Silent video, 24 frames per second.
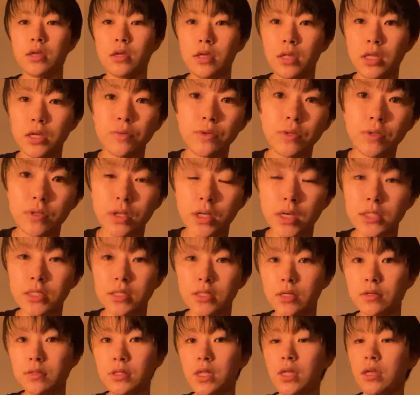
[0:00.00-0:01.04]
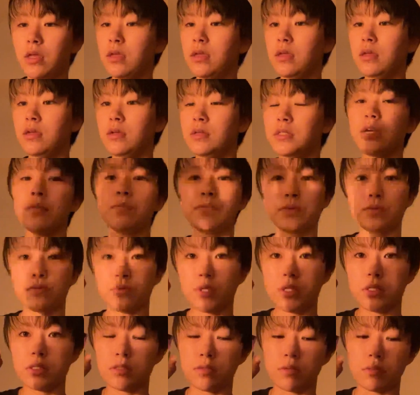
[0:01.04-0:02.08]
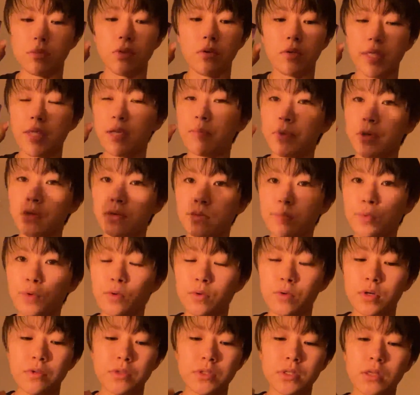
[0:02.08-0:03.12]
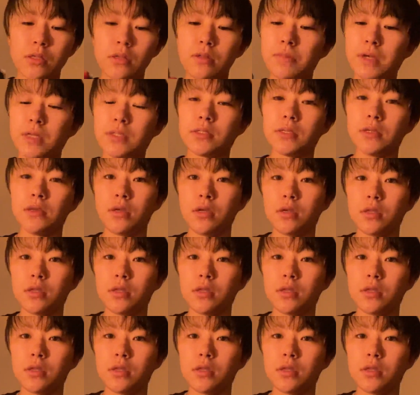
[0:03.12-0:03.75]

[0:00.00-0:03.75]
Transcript: ヘアオイルだけじゃなくて、シャンプーとリンスとヘアパックもこれを使ってます。